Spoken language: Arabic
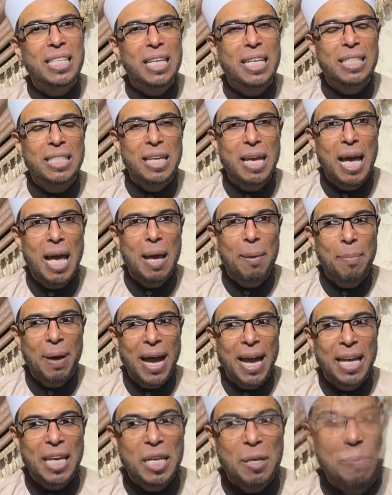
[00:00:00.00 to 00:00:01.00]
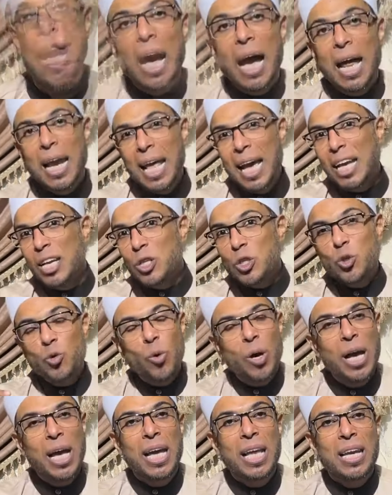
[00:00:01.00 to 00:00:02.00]
اكتئاب عجيبه الاقي
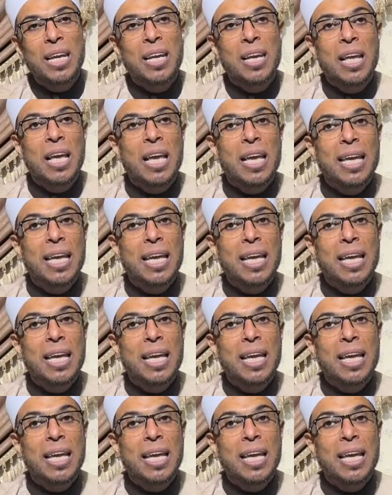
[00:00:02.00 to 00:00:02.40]
سؤال